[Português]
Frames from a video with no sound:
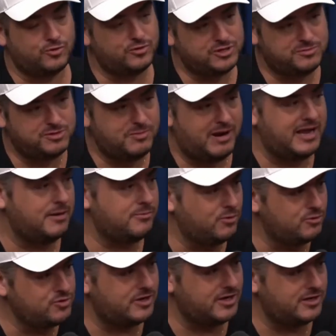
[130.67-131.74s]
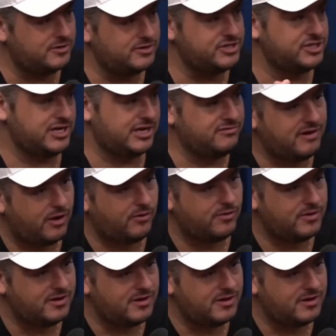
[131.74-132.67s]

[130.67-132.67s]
do time de Miami ou de Orlando, a gente é rival.